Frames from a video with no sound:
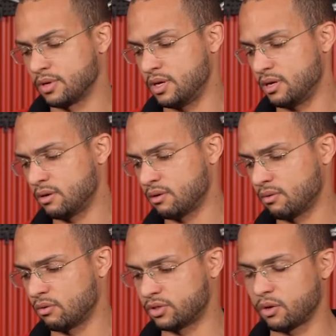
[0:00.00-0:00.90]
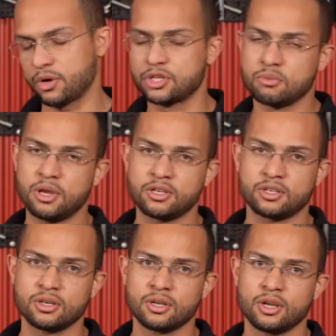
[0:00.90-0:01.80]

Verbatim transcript: e, consequentemente,